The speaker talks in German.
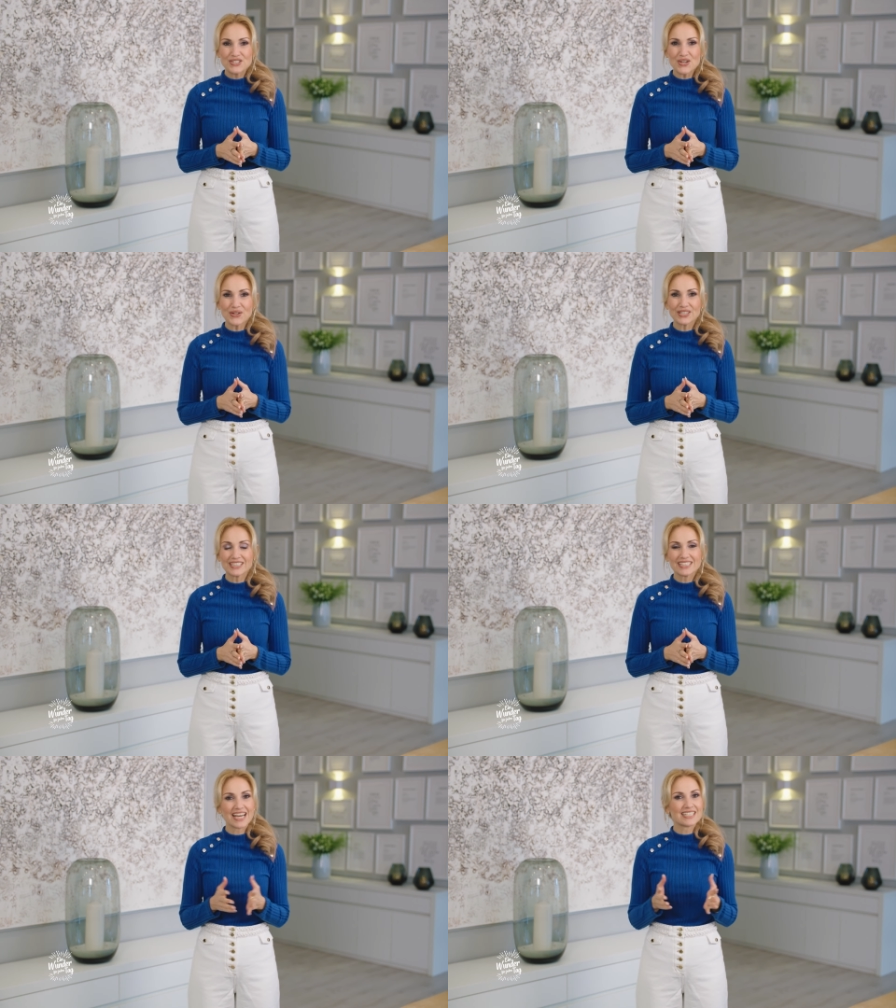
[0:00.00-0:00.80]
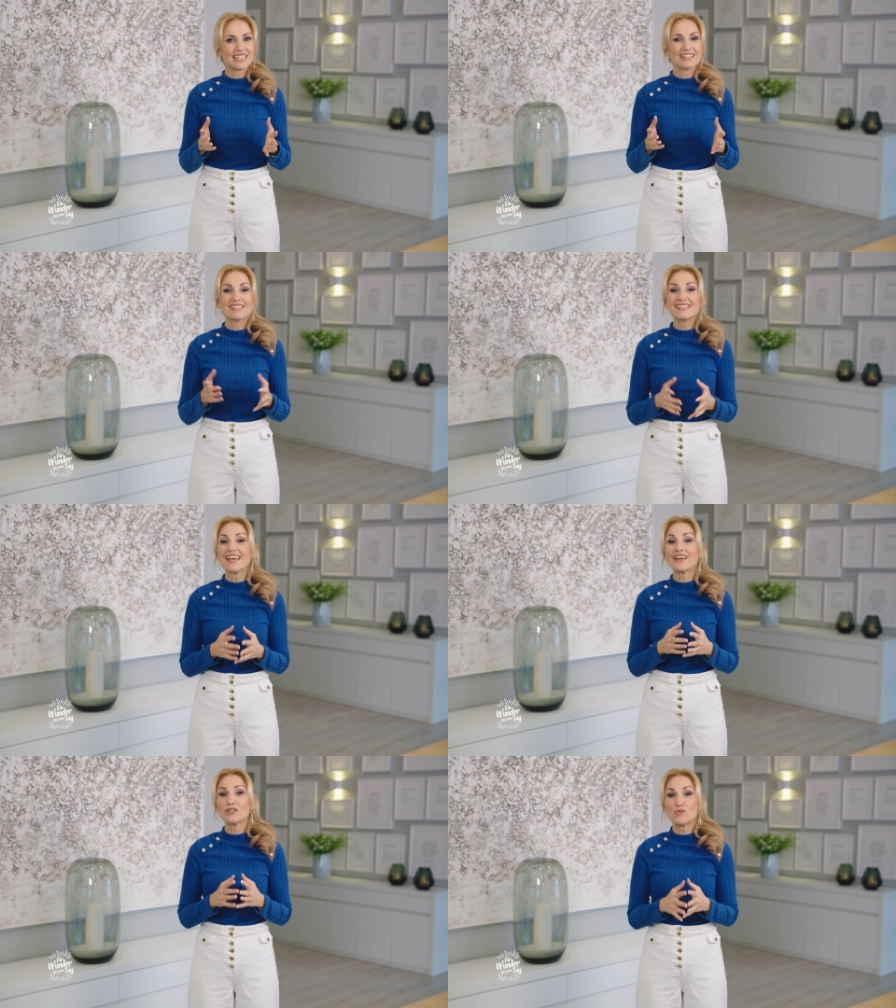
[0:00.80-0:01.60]
Doch ich hatte einen
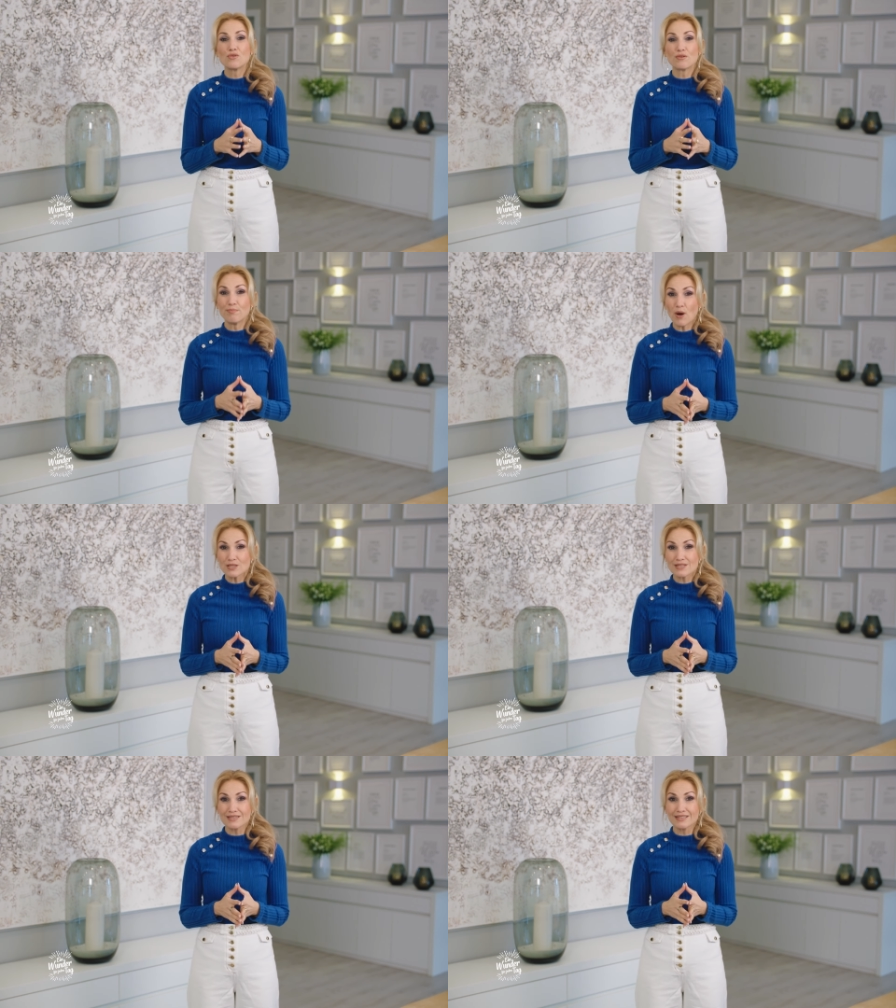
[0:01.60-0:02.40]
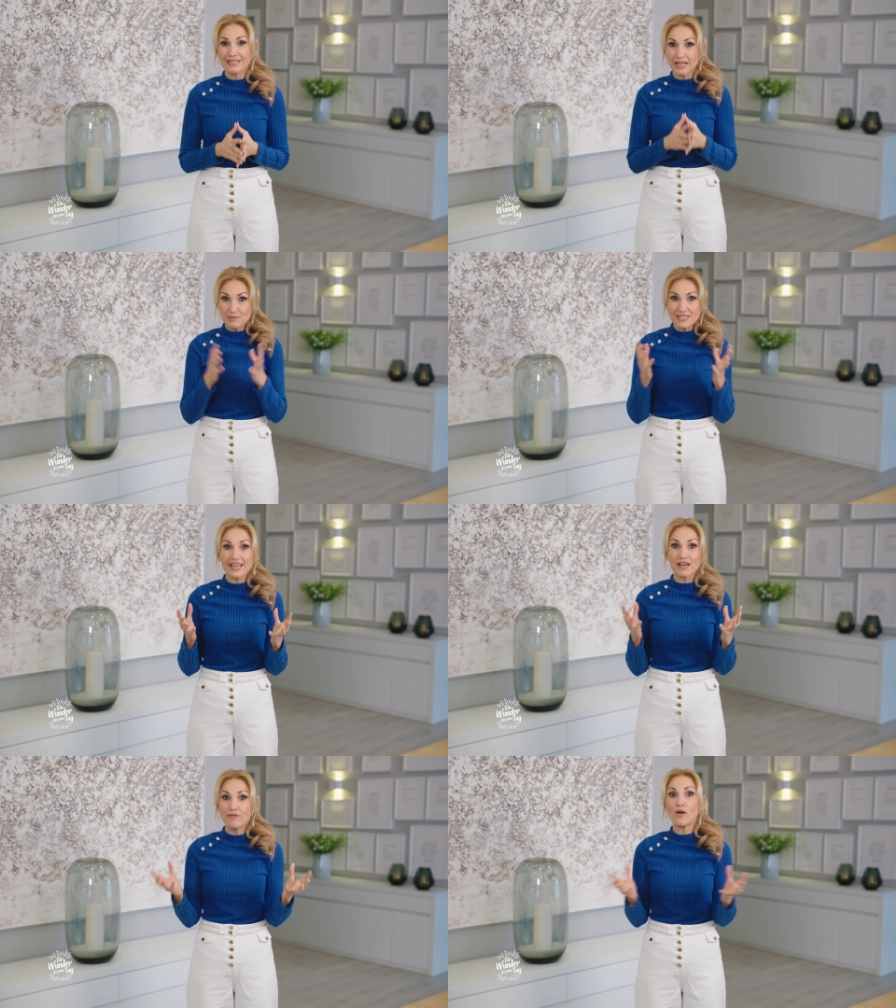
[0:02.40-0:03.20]
sehr guten Posten in einem
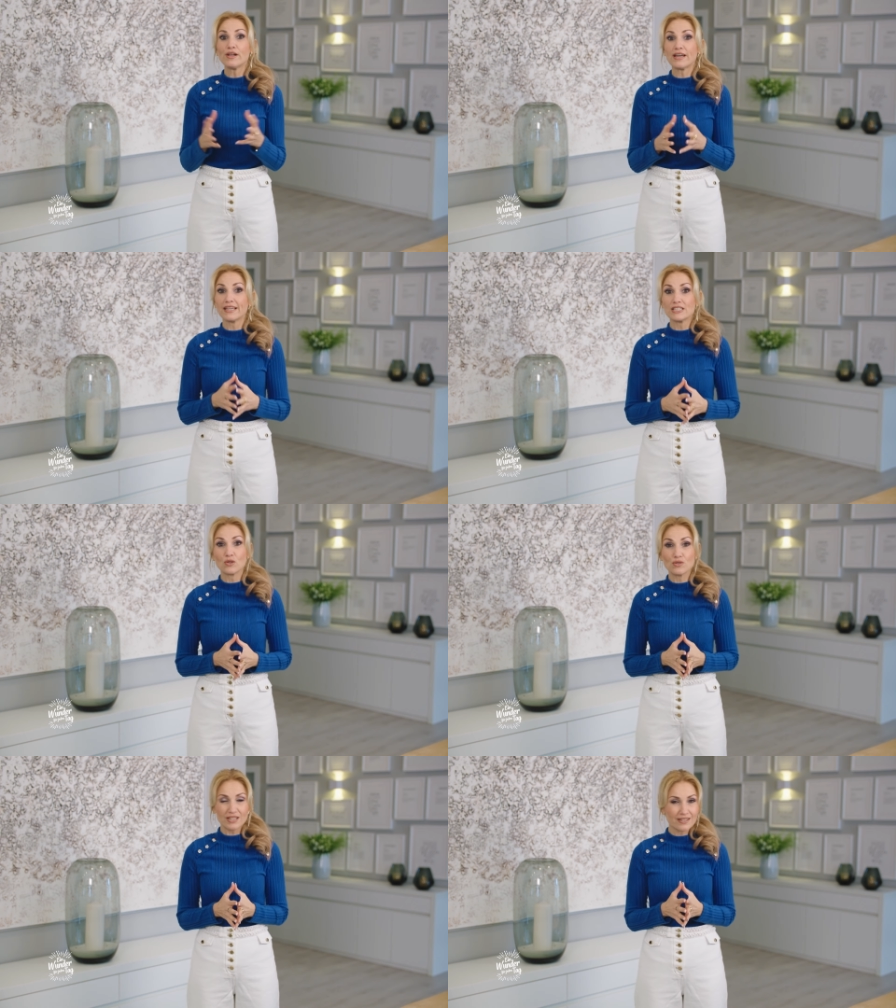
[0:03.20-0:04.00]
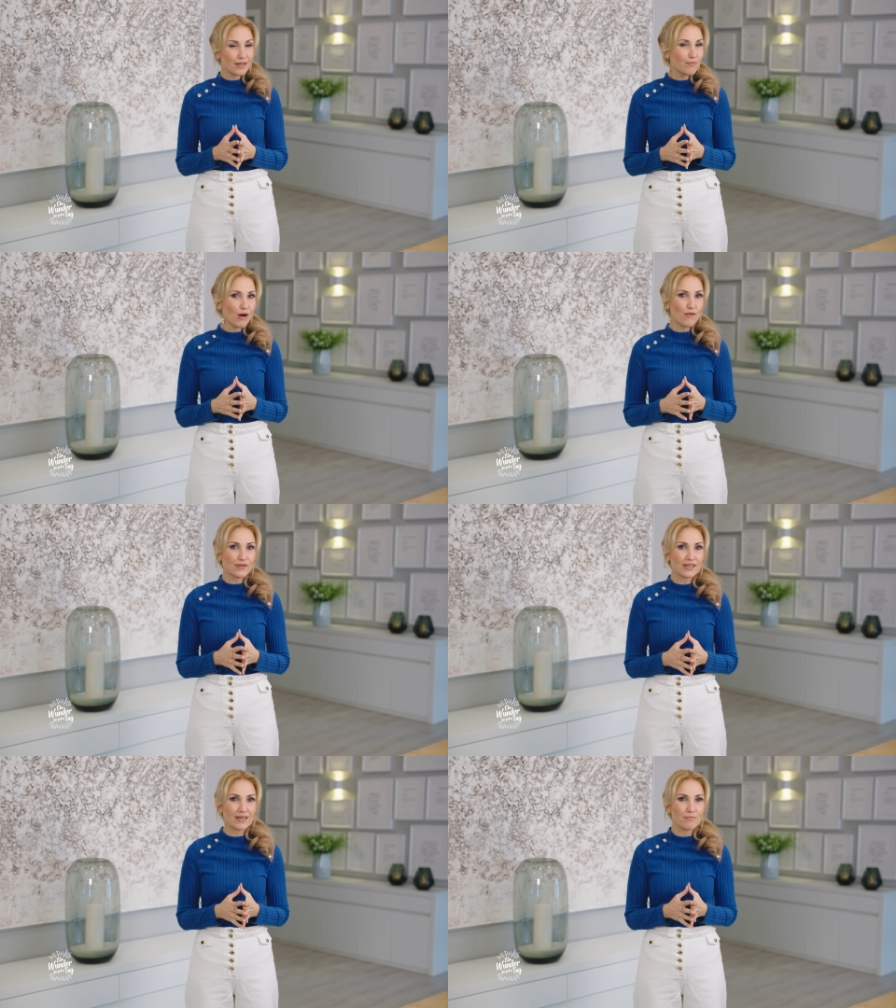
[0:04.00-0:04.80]
sehr erfolgreichen Unternehmen
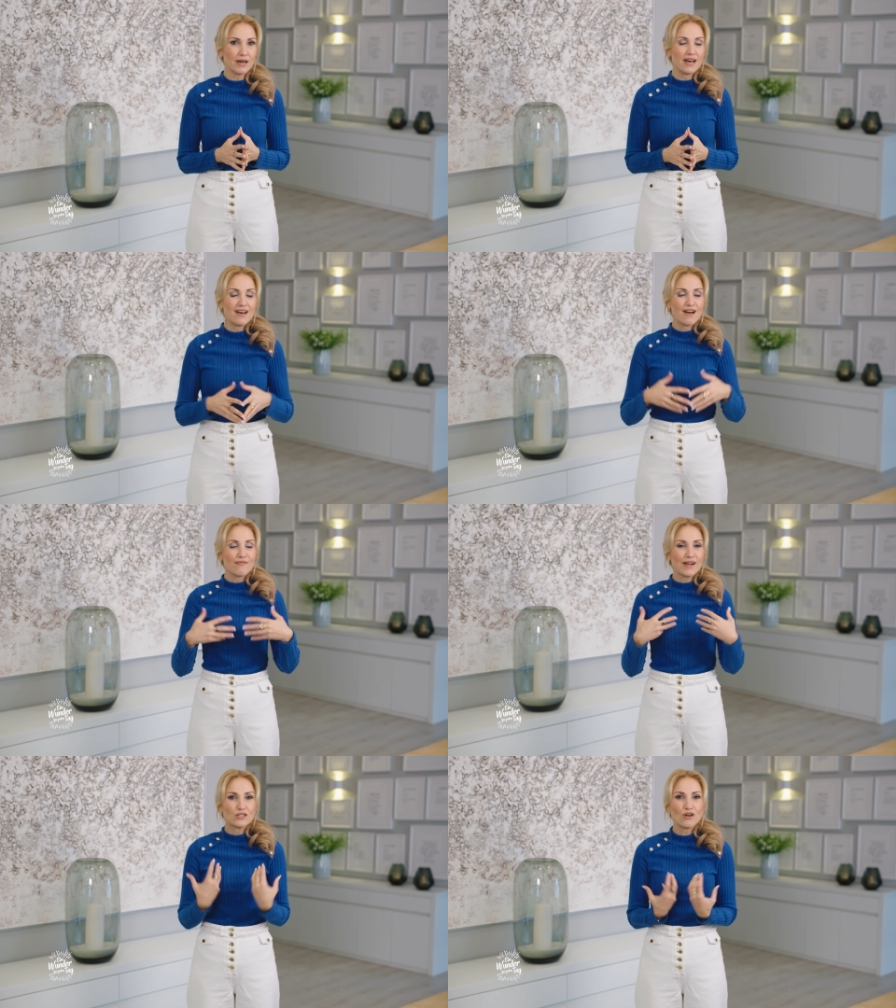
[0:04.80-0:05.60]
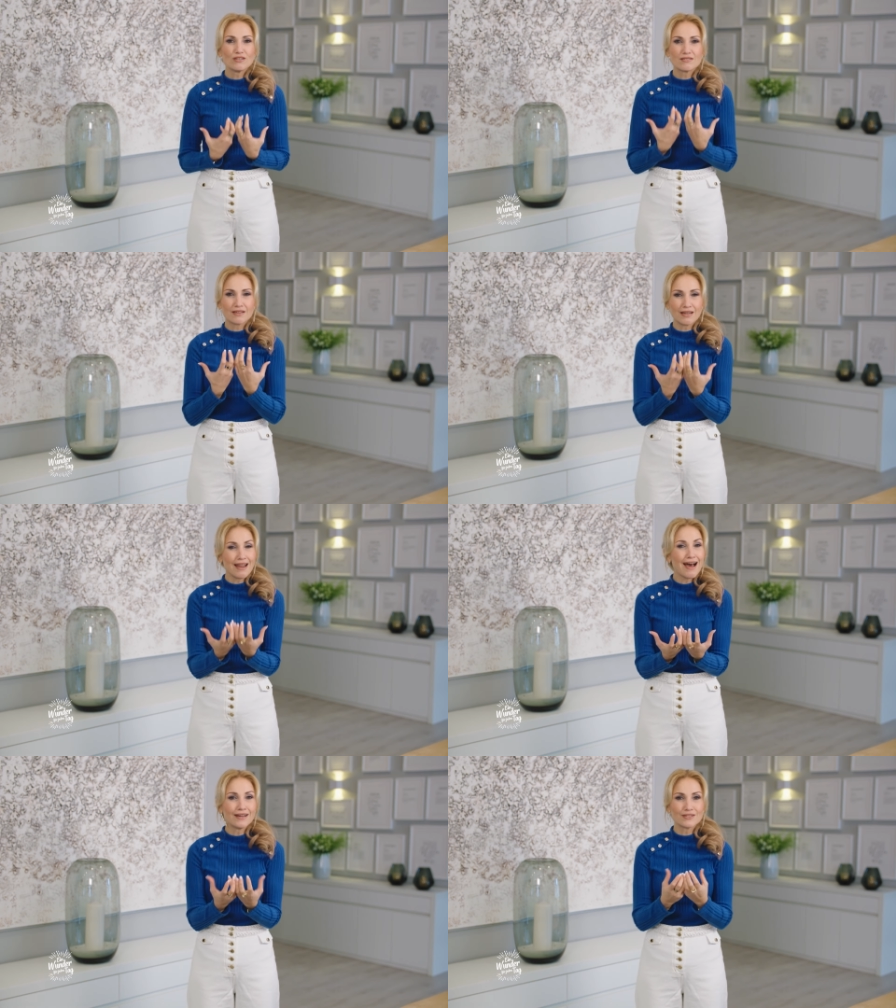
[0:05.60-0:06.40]
aufgegeben, weil Gott
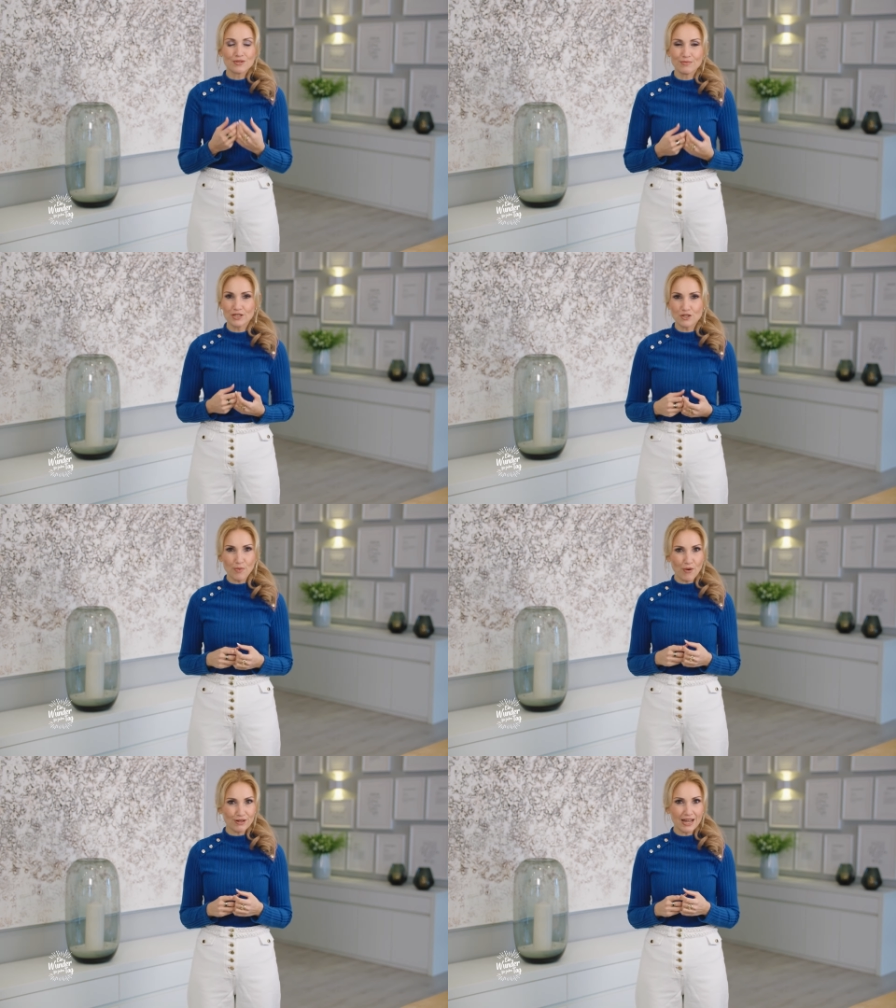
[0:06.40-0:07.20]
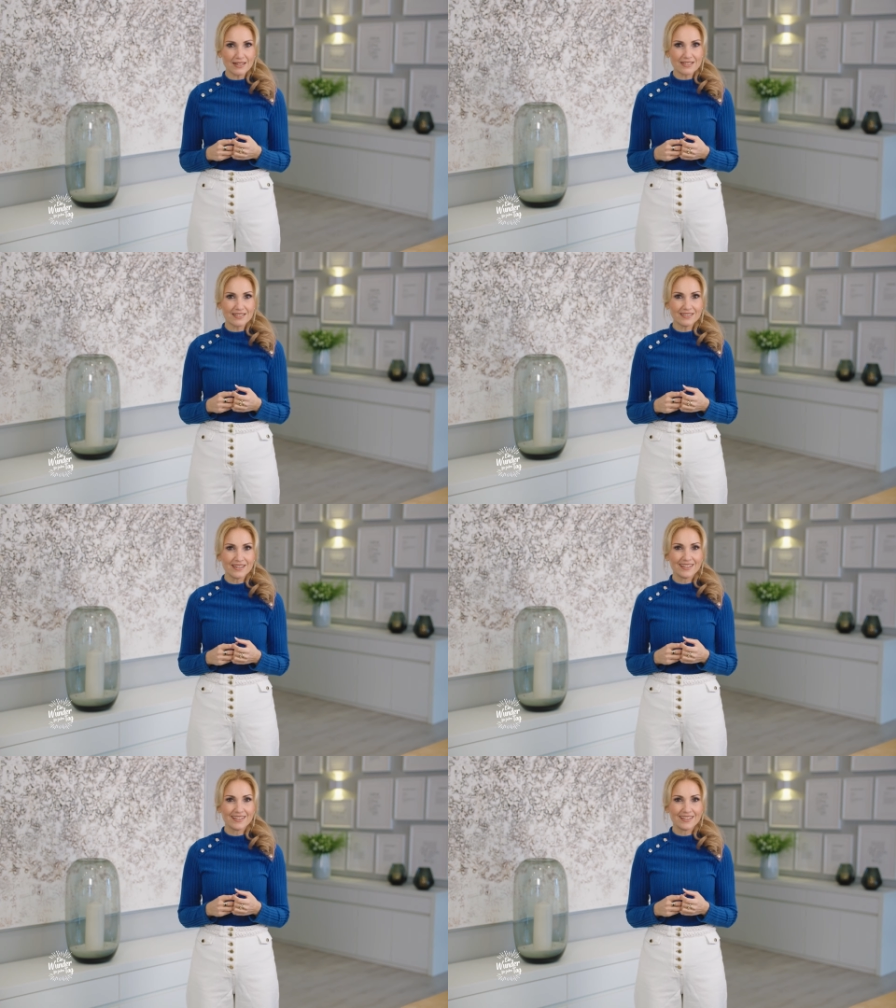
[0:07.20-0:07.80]
klar zu mir gesprochen hatte,